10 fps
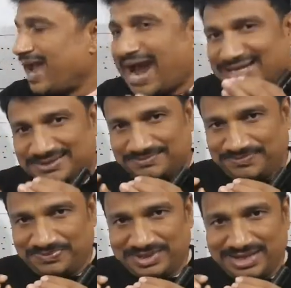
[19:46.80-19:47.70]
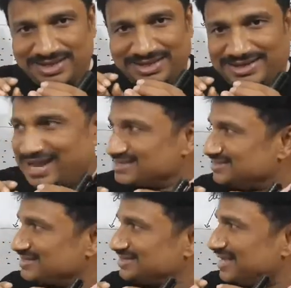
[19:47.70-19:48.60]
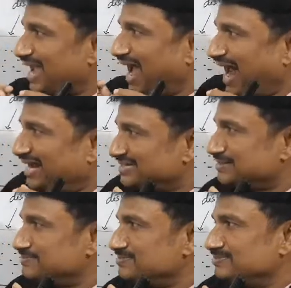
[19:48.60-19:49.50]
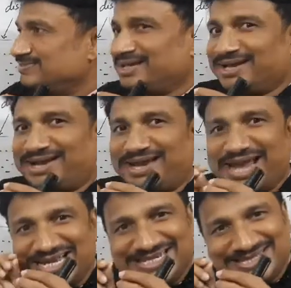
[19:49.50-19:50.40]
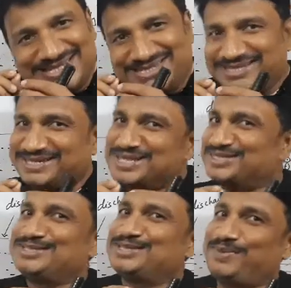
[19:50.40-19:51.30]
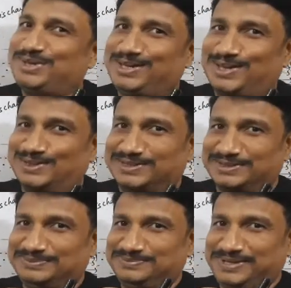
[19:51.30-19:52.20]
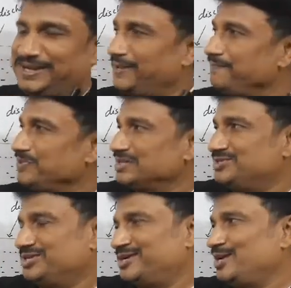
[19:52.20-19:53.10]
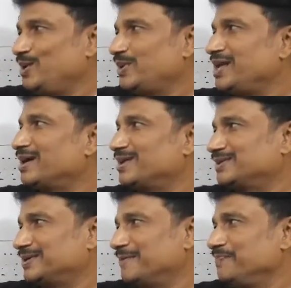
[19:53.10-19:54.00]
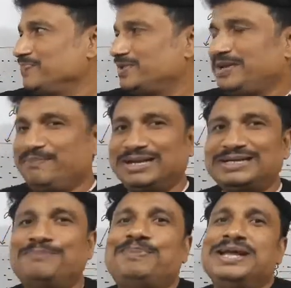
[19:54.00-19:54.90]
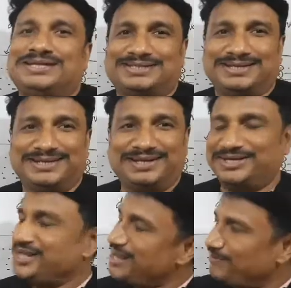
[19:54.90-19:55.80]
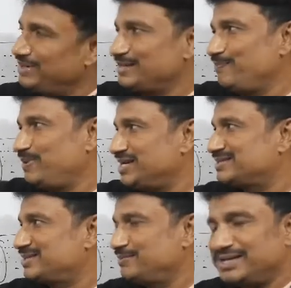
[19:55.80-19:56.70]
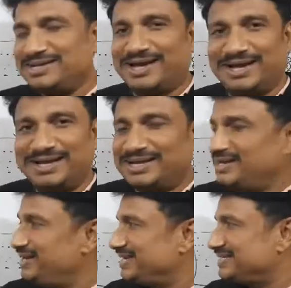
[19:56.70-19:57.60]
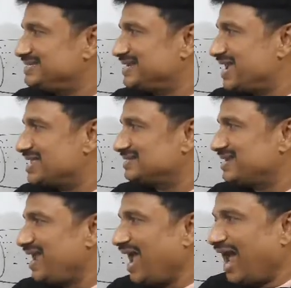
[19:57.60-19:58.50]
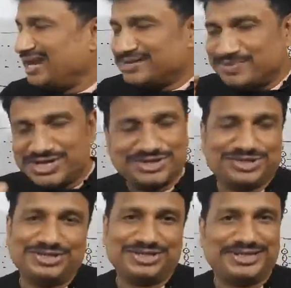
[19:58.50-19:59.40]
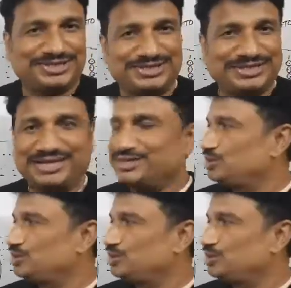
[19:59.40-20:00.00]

एटम गैसियस एटम के डिसइंटीग्रेशन से भी निकलता है ठीक है जनरली लोग क्या कहता है कि मेटल प्लेट से निकला ठीक है मेटल प्लेट से निकला लेकिन गैस के एटम के डिसइंटीग्रेशन यानी